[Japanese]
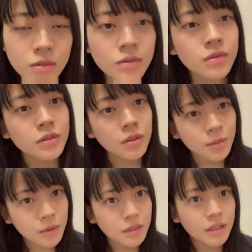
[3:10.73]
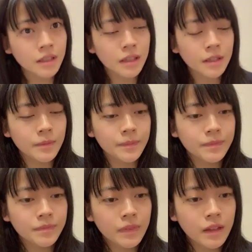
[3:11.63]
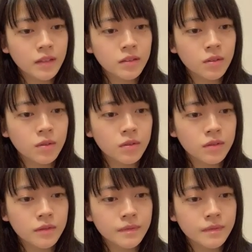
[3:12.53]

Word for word: いう風に思ってて、そ